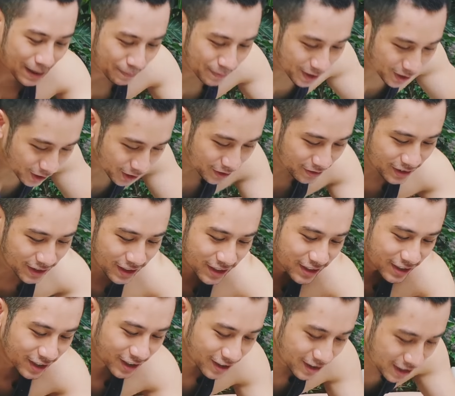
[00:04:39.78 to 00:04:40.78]
tắm lại còn
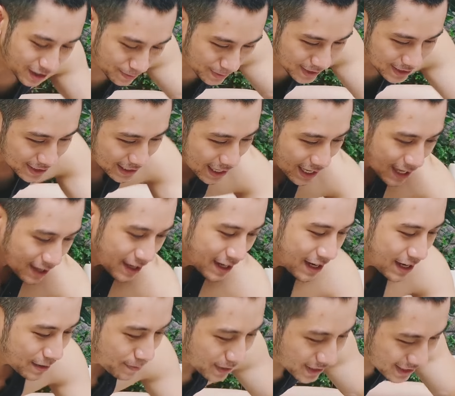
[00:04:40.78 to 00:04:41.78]
vừa có người massage
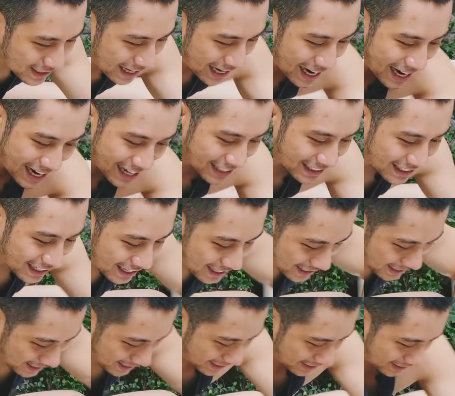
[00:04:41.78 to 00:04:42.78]
hai
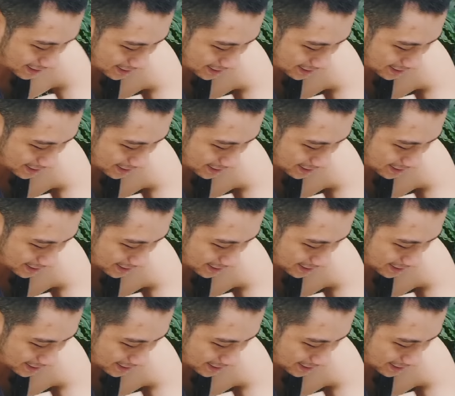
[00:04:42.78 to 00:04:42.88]
tay.